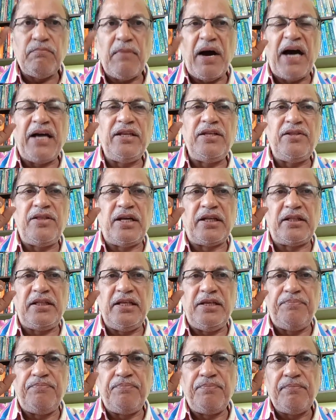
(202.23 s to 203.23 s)
बाहरी
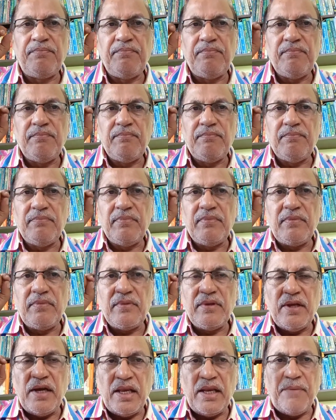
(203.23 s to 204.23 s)
शक्ति
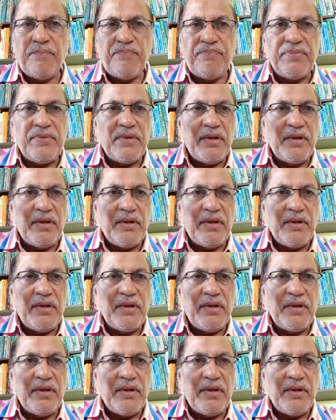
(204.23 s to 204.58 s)
है ना